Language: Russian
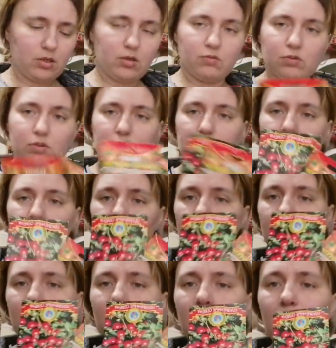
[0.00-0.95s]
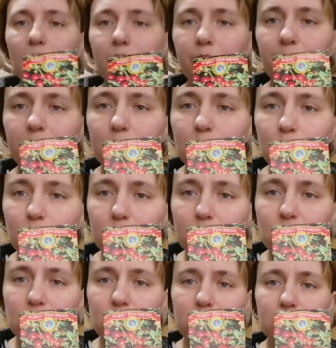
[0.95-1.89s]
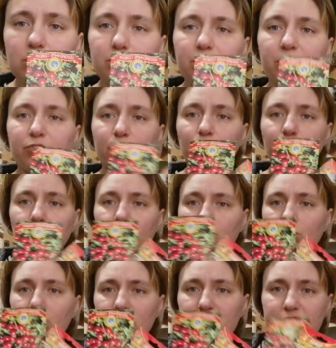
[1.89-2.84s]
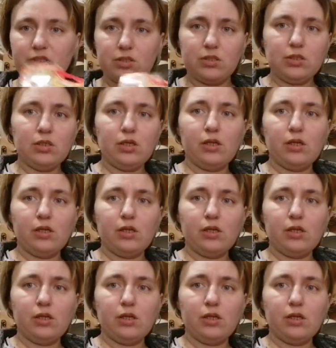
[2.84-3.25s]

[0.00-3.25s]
Вот такие вот помидоры чири. Мы в том году их садили.